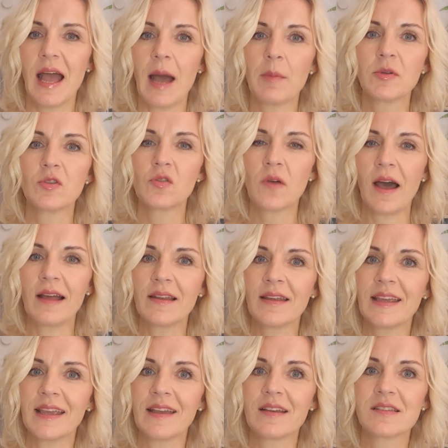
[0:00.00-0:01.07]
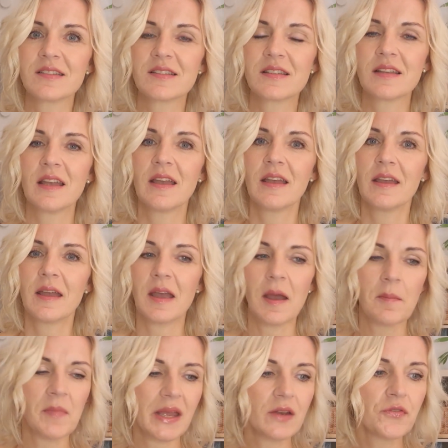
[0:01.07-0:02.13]
Aber zuallererst
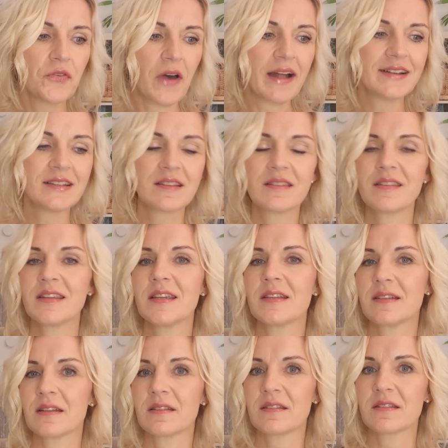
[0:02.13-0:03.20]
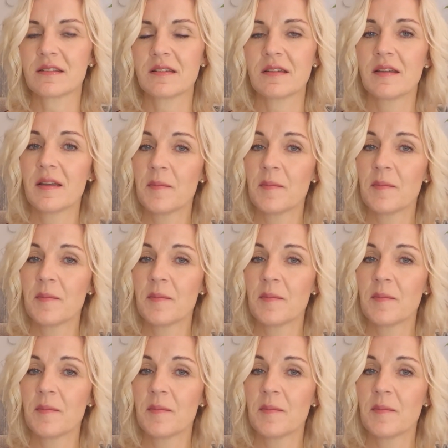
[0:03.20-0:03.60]
ähm, entfaltet sich das